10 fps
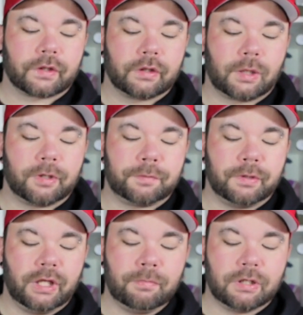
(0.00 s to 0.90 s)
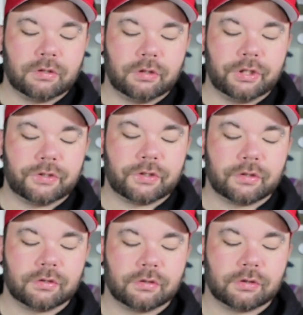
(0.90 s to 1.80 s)
Aber ich bin immer noch nicht
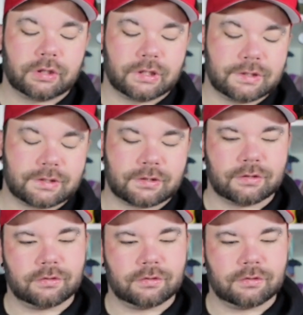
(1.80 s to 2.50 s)
ganz